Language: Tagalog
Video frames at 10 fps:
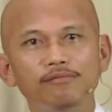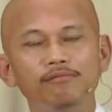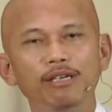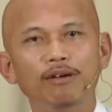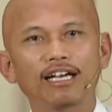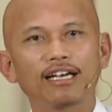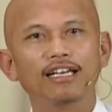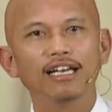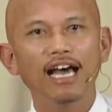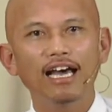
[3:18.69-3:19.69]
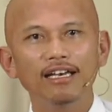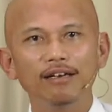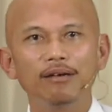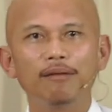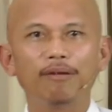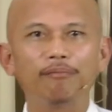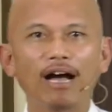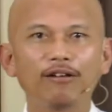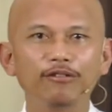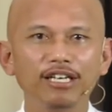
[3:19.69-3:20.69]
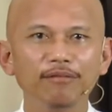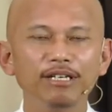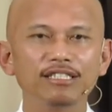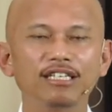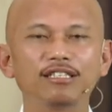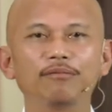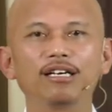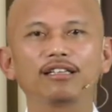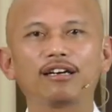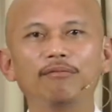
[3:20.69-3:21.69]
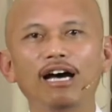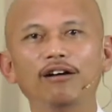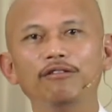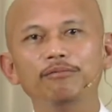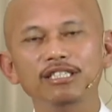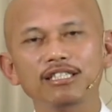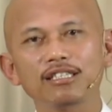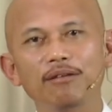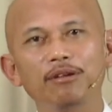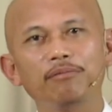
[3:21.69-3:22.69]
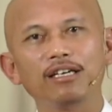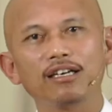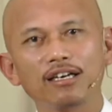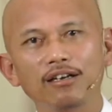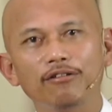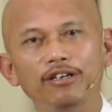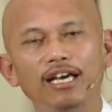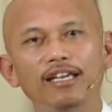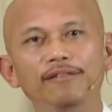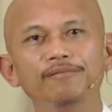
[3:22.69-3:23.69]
may mga kahinaan, napapagod din minsan sa mga trabaho, minsan sa aming pagre-record ay